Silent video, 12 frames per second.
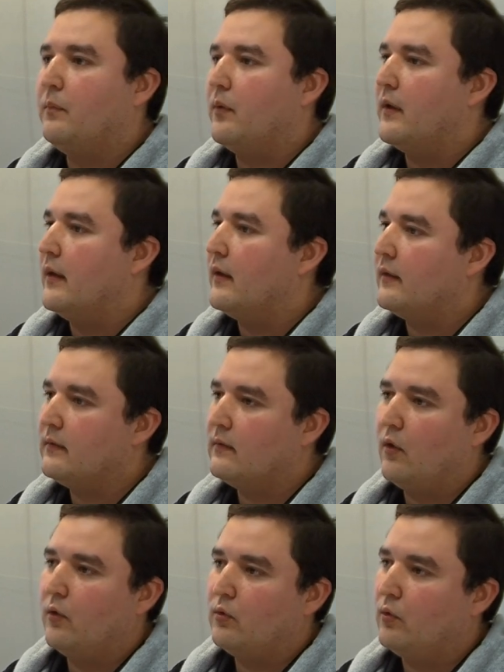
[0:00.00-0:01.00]
ponías
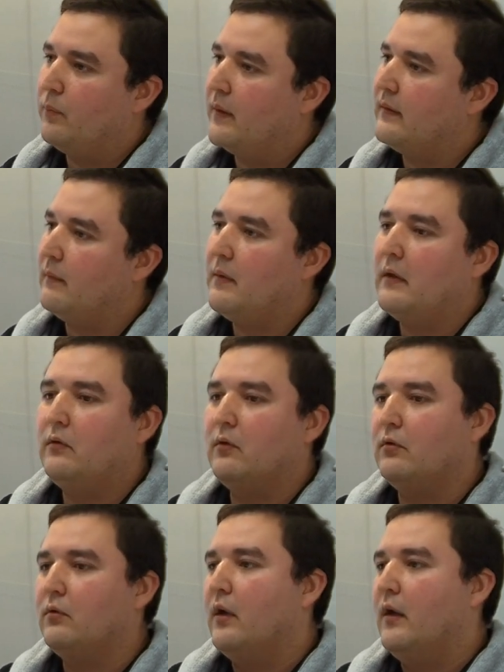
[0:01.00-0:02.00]
tus
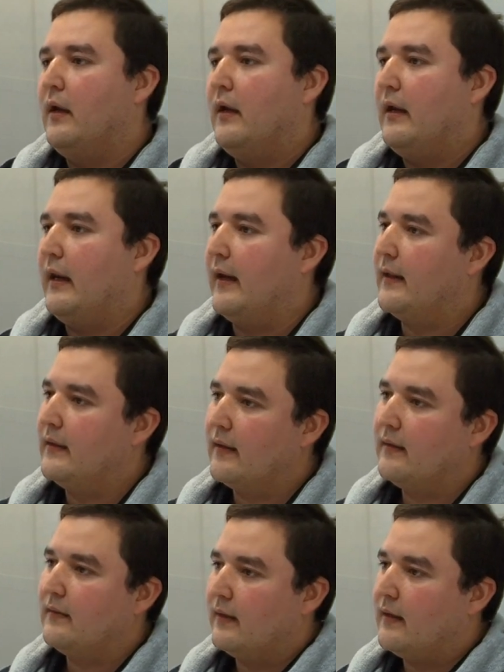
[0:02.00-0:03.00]
pensamientos y la gente
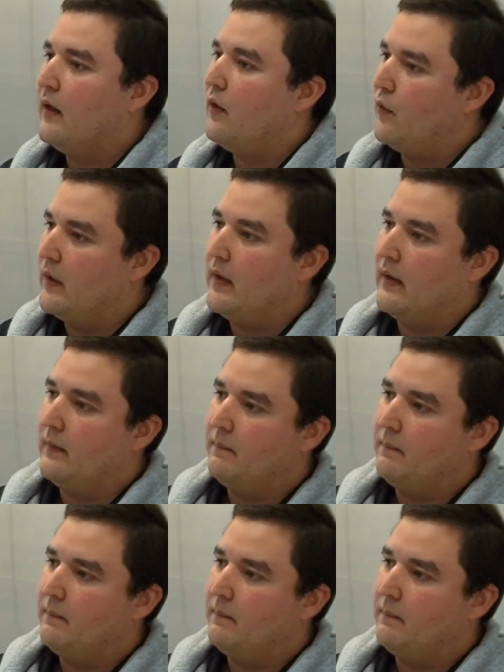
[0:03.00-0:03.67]
que te seguía lo veía.